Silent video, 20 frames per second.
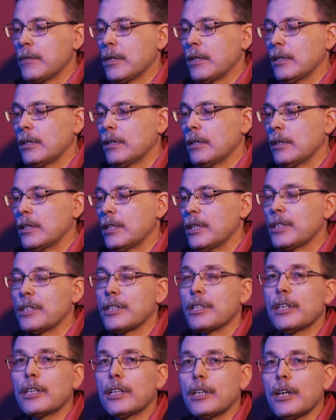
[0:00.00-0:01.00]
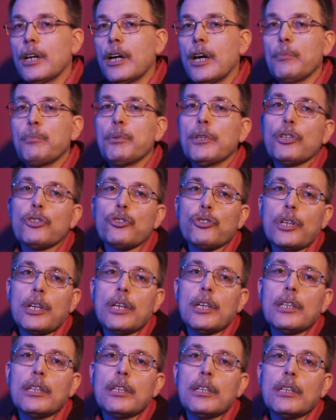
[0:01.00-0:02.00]
э, язык
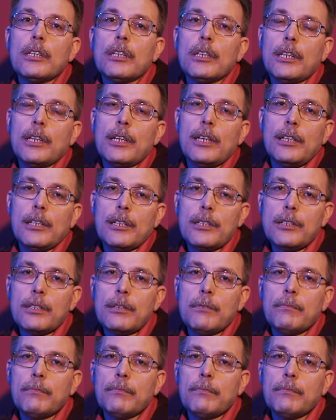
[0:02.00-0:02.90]
опережает реальность.